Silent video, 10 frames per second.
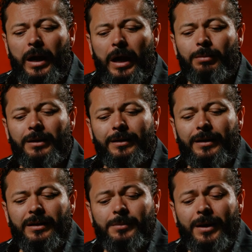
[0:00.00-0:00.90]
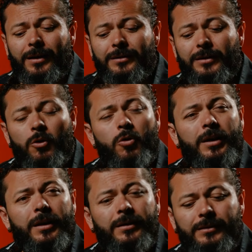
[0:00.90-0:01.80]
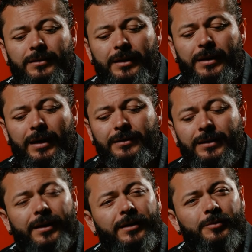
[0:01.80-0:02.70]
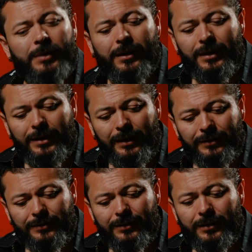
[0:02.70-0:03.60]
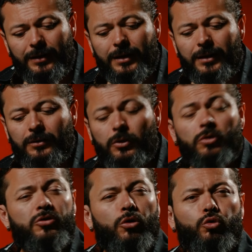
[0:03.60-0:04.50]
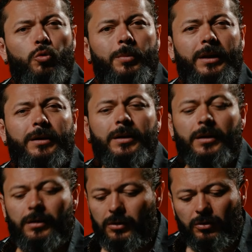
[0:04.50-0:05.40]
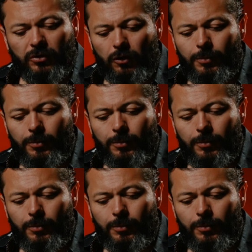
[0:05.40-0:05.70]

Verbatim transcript: Habla de las viejas glorias y de las guerras perdidas. 2 de octubre, no se